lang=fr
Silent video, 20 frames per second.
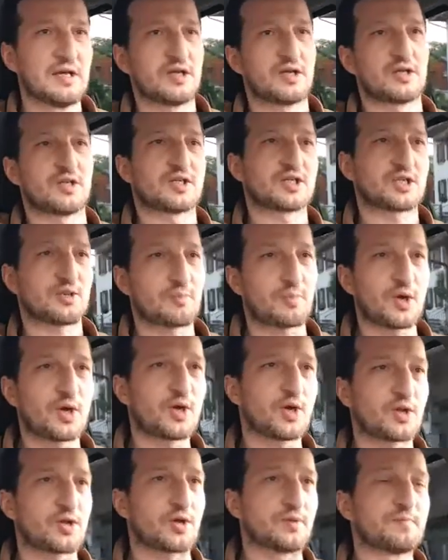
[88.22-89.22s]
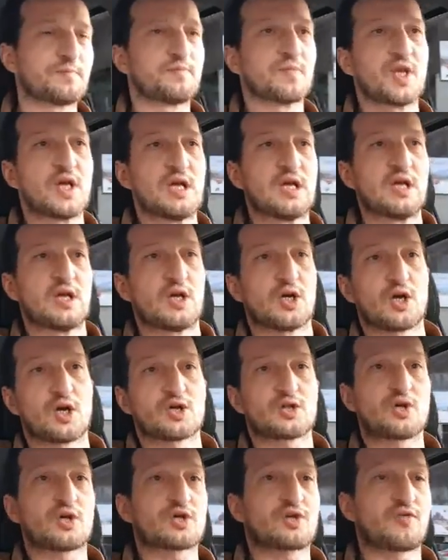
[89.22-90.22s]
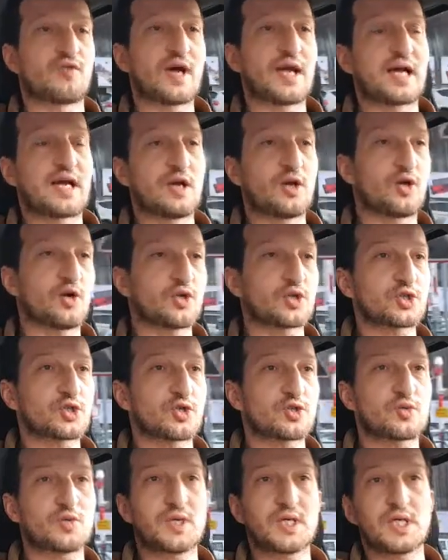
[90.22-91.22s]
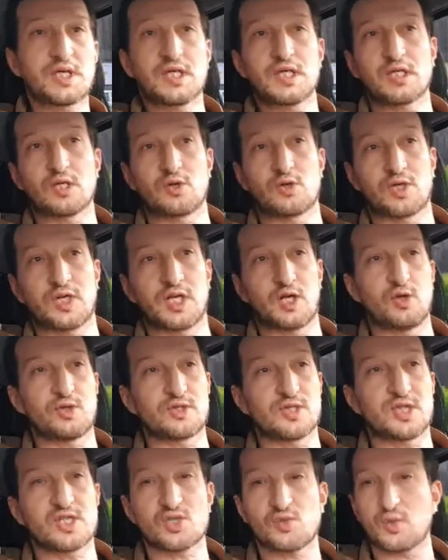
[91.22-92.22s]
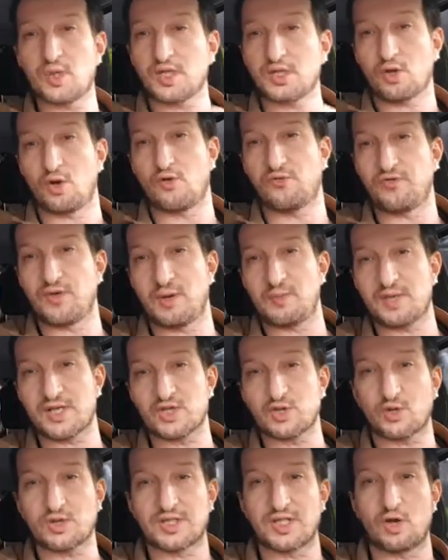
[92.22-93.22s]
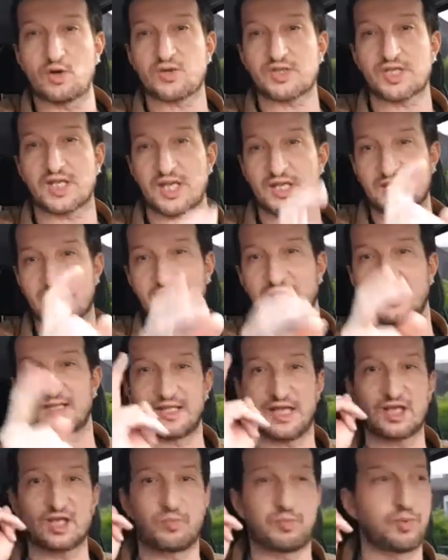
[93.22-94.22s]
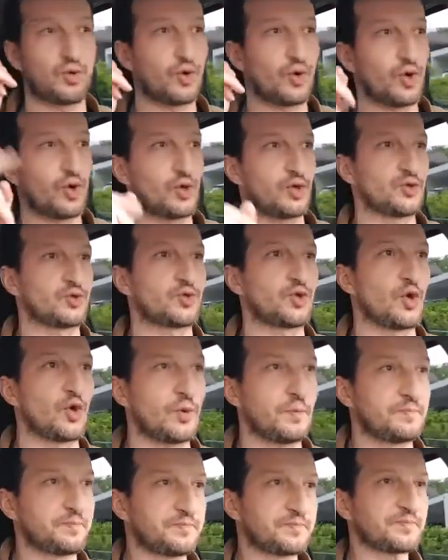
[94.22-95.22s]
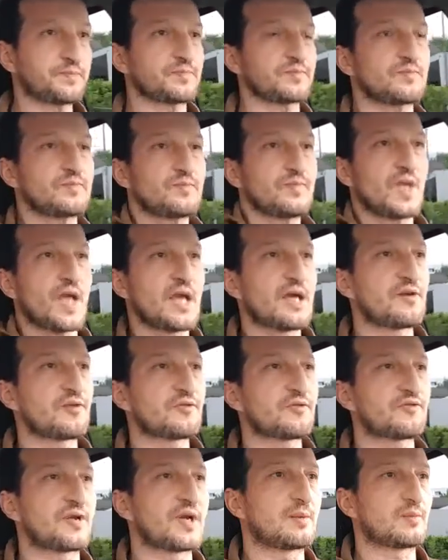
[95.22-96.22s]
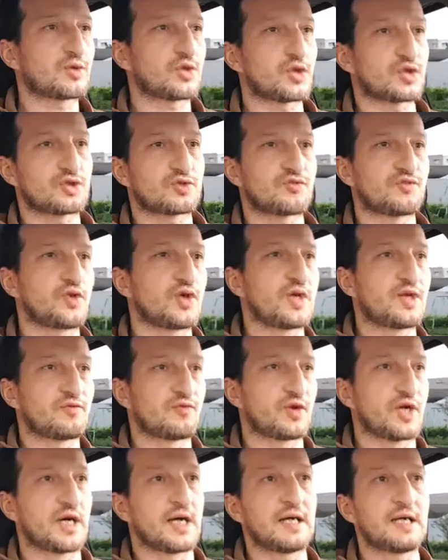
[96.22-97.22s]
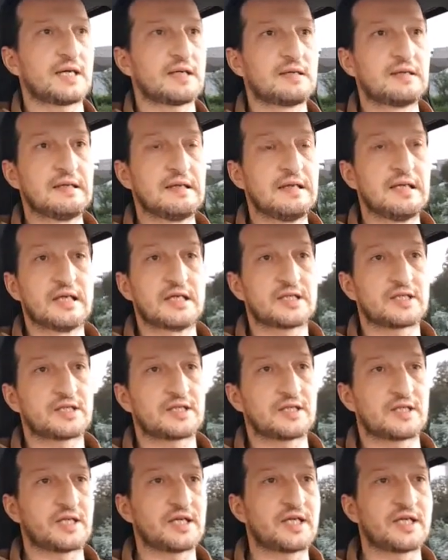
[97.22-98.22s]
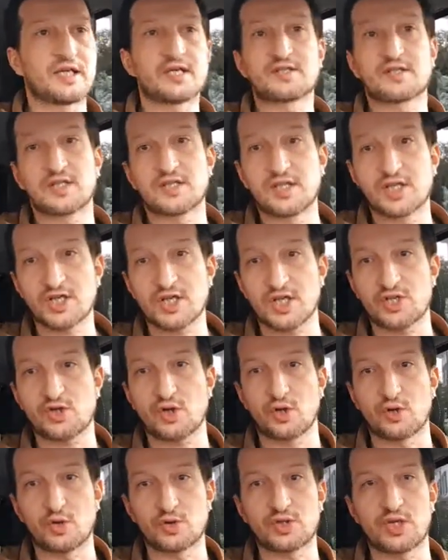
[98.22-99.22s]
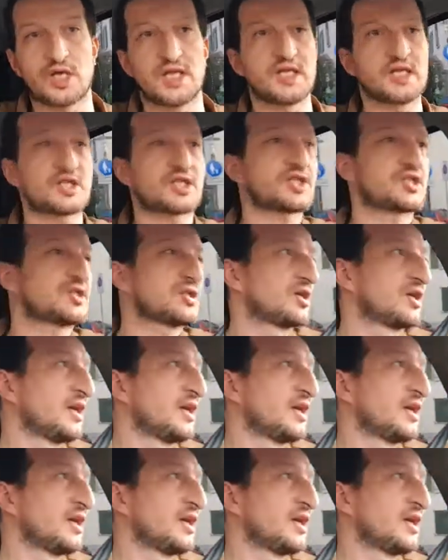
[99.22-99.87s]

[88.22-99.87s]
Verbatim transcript: Euh, j'ai pas eu le temps. Euh, donc voilà, alors aujourd'hui on est le 18, le film est sorti le 16, c'est Deadpool 2. Un film que je voulais voir, qui était déjà sur notre liste.